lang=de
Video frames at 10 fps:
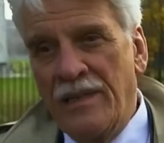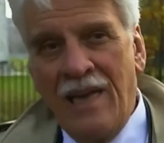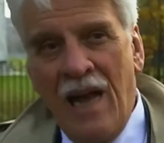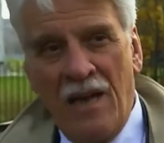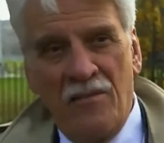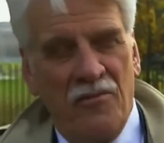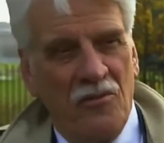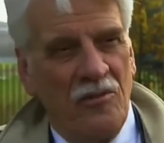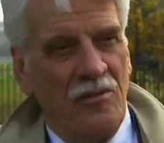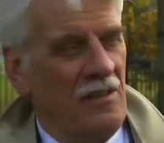einen Grad
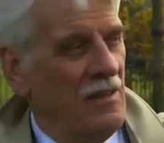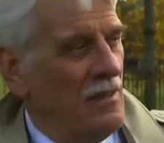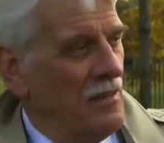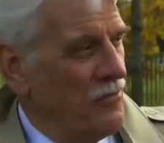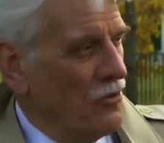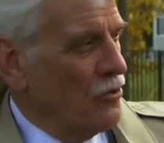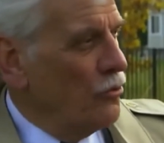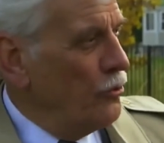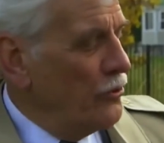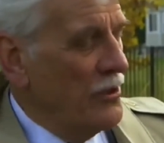von, von
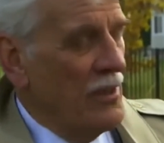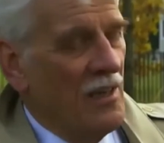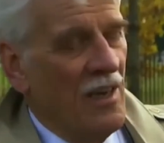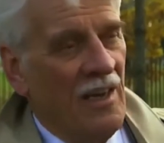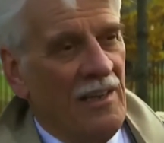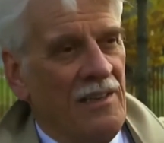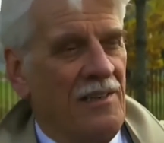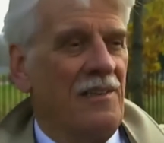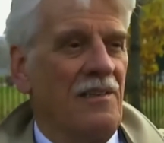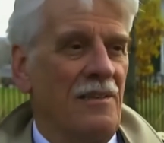Güte
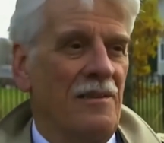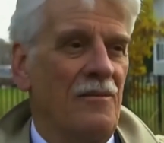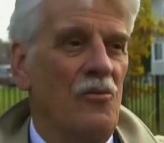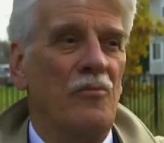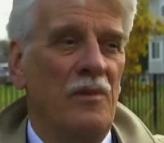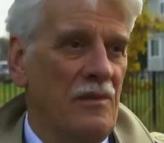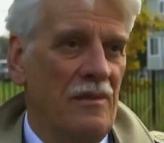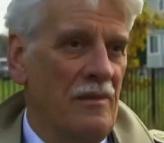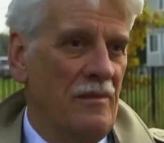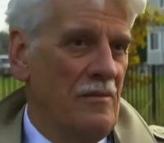erreicht, äh, um, äh,
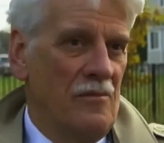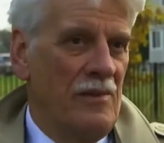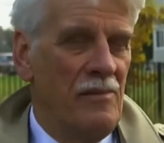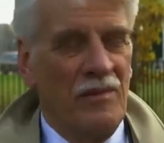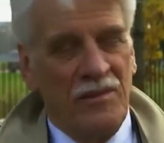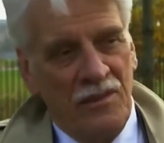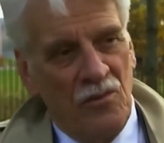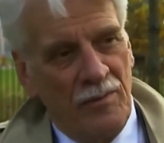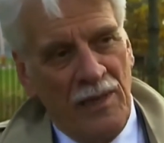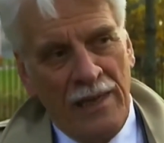um den man die
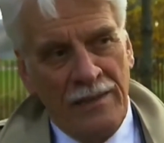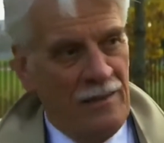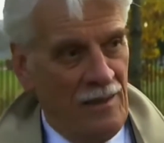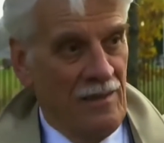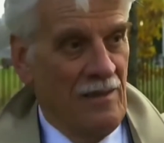nur beneiden